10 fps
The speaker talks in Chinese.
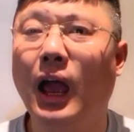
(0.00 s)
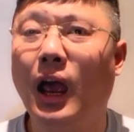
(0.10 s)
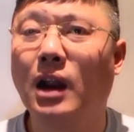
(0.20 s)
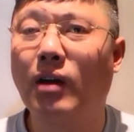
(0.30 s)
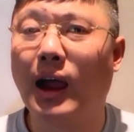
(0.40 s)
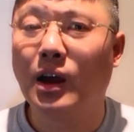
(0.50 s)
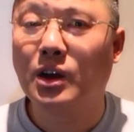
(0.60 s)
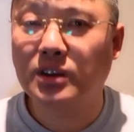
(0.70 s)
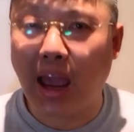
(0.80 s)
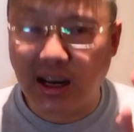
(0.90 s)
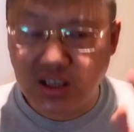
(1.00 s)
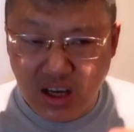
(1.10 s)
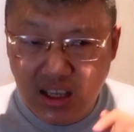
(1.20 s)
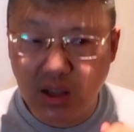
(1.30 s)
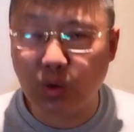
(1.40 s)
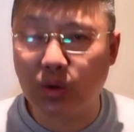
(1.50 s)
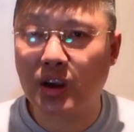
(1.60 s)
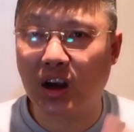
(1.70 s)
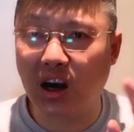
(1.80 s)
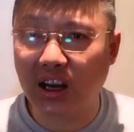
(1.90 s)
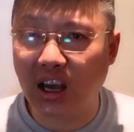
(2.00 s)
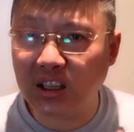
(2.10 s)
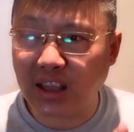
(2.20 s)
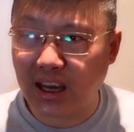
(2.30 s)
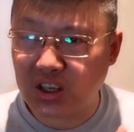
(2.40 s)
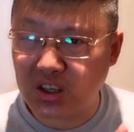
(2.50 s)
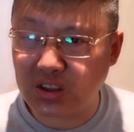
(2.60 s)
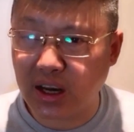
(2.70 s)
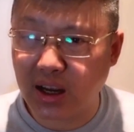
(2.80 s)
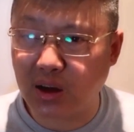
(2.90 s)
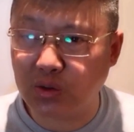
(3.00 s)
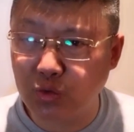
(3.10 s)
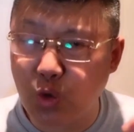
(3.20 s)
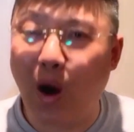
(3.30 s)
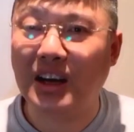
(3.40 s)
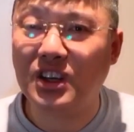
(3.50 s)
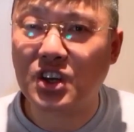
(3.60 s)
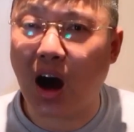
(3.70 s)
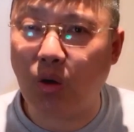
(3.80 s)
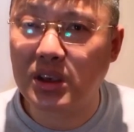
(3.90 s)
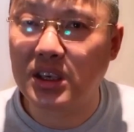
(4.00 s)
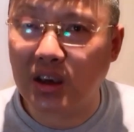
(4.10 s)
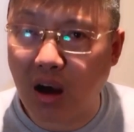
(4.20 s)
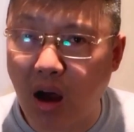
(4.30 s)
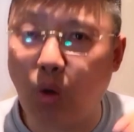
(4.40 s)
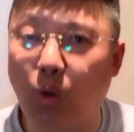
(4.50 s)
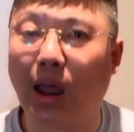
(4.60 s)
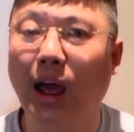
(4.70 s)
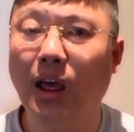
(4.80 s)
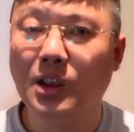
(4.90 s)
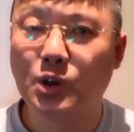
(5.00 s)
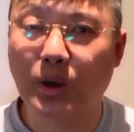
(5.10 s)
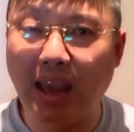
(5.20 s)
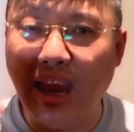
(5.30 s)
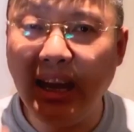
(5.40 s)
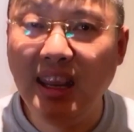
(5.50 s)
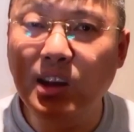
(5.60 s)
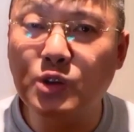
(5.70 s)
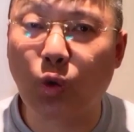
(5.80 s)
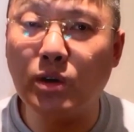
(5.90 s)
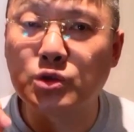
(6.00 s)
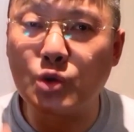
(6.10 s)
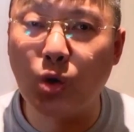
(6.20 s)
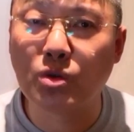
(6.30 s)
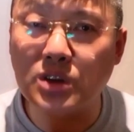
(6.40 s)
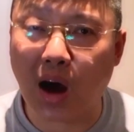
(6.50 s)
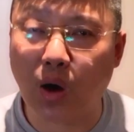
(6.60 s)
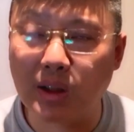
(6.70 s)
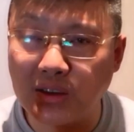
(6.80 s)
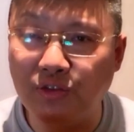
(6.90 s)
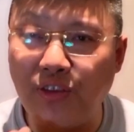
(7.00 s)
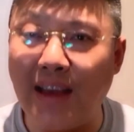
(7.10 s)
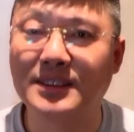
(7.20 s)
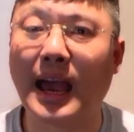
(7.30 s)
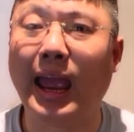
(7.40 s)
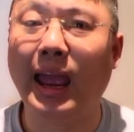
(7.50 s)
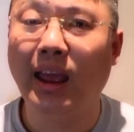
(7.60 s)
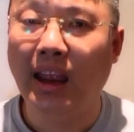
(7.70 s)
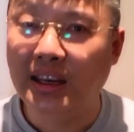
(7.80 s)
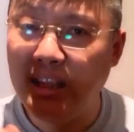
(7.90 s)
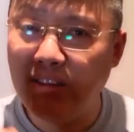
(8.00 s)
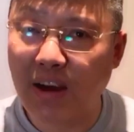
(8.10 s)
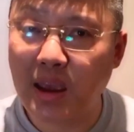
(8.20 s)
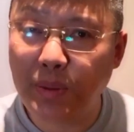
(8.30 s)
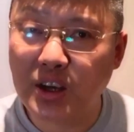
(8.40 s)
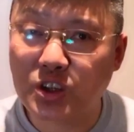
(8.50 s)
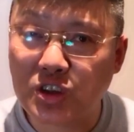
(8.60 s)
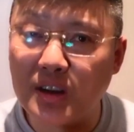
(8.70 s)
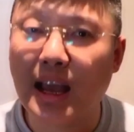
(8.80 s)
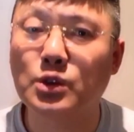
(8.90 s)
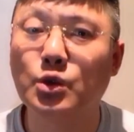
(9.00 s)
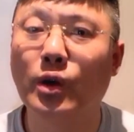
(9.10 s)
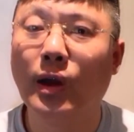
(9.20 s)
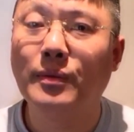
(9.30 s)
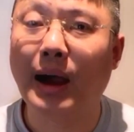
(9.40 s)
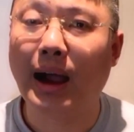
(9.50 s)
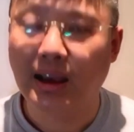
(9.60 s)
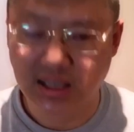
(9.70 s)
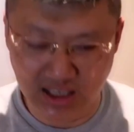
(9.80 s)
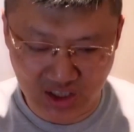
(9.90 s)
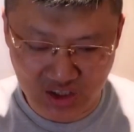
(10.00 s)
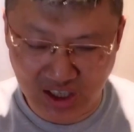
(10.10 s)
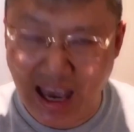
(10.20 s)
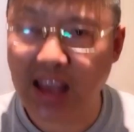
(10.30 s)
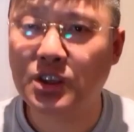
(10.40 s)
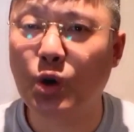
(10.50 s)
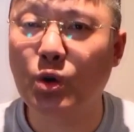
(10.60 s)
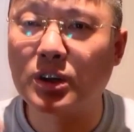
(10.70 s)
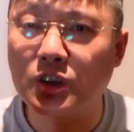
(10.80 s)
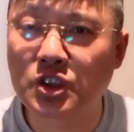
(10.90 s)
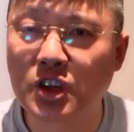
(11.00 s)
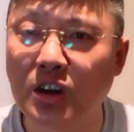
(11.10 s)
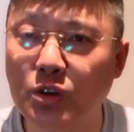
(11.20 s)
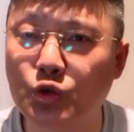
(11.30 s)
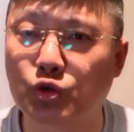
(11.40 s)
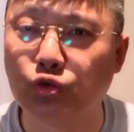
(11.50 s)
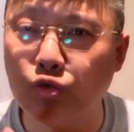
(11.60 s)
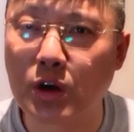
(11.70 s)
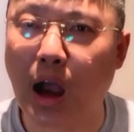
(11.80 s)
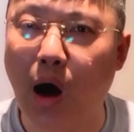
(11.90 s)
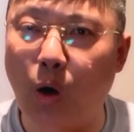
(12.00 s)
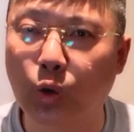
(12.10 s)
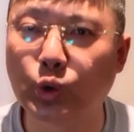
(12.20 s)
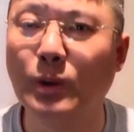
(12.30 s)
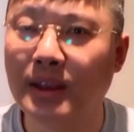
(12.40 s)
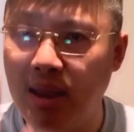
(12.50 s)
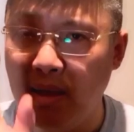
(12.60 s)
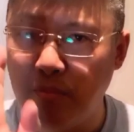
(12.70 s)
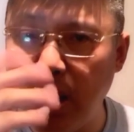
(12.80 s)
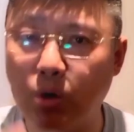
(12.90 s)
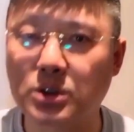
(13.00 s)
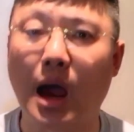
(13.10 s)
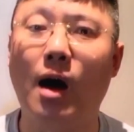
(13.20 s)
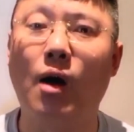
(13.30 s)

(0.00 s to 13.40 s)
是吧？哎，是跟印度人，可能得是这个元朝以后了，就给你一桌宋朝的饭菜。你未必吃得下去啊！以前就是蒸、煮、烤、炖，没有炒